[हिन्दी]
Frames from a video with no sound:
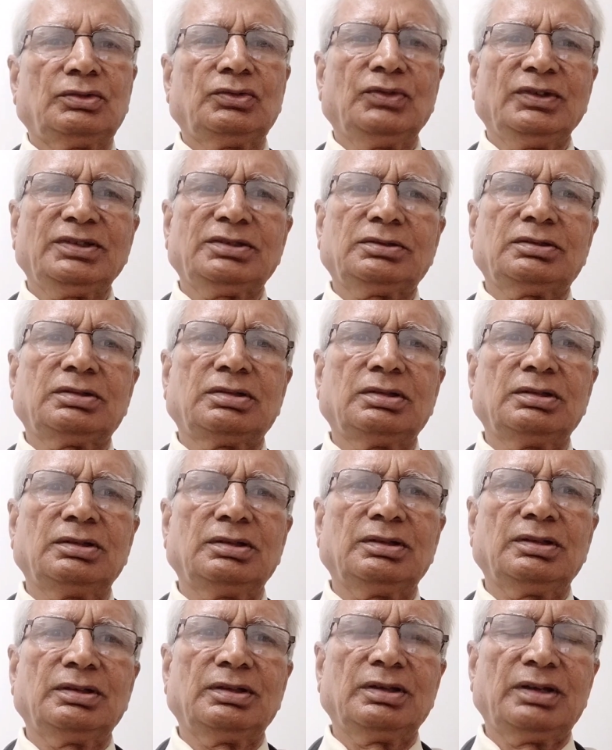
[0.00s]
स्वस्थ
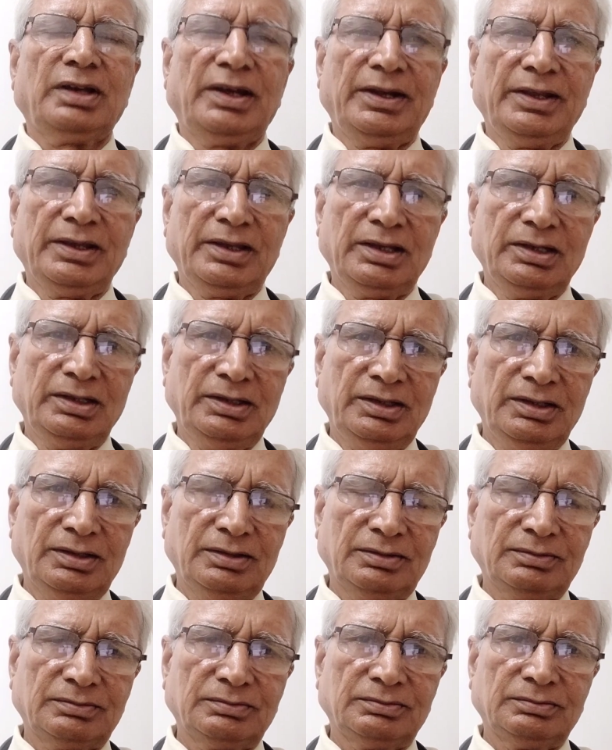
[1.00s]
रहने के
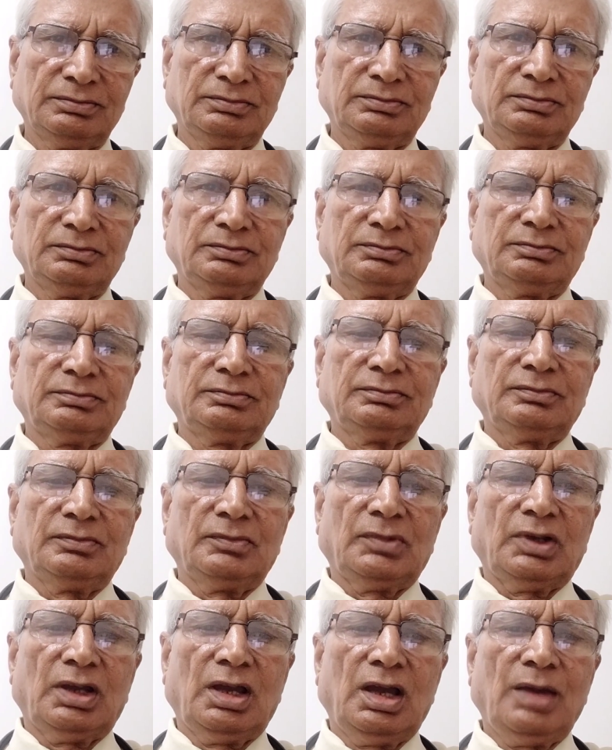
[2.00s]
लिए
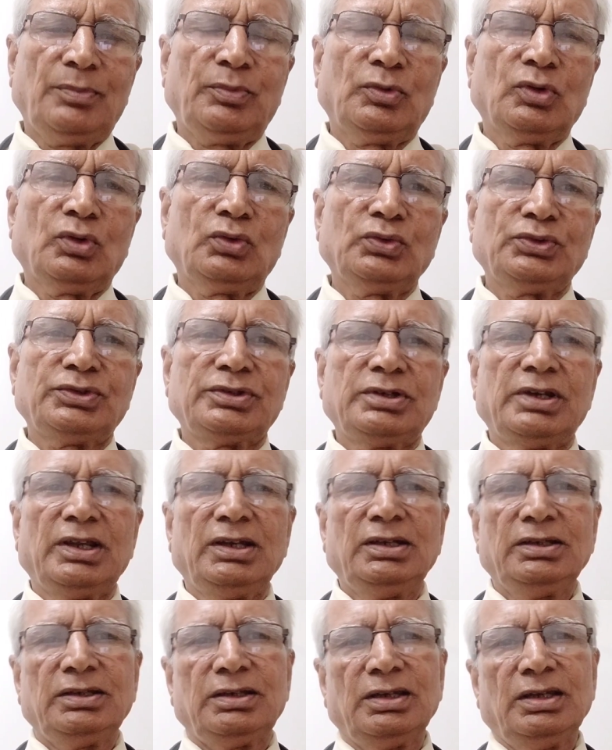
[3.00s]
आपको कुछ
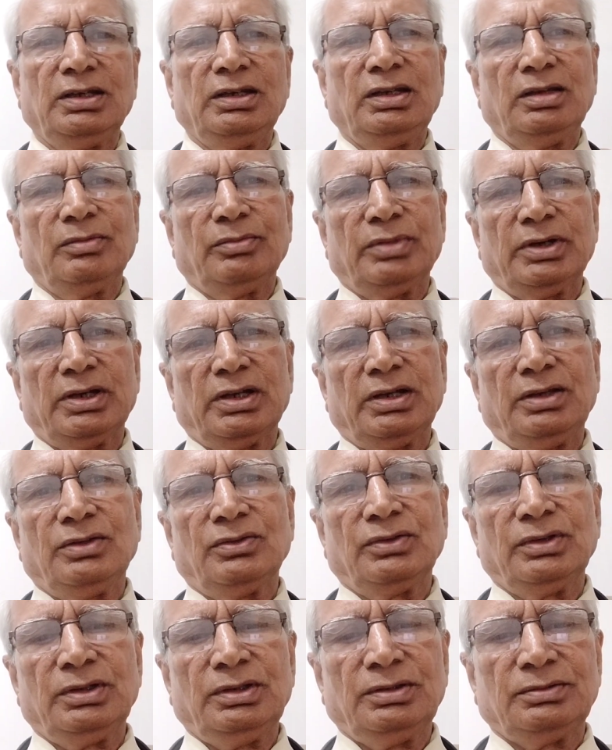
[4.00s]
डेली के नियम बनाने
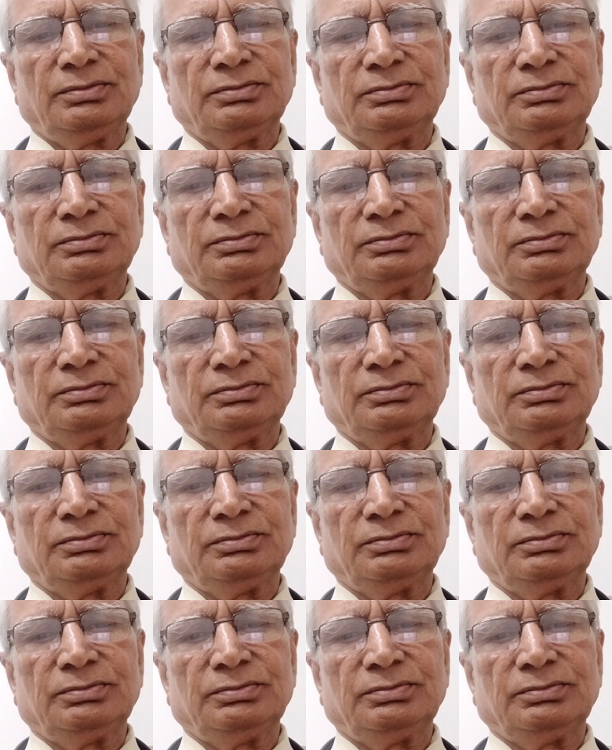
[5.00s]
होंगे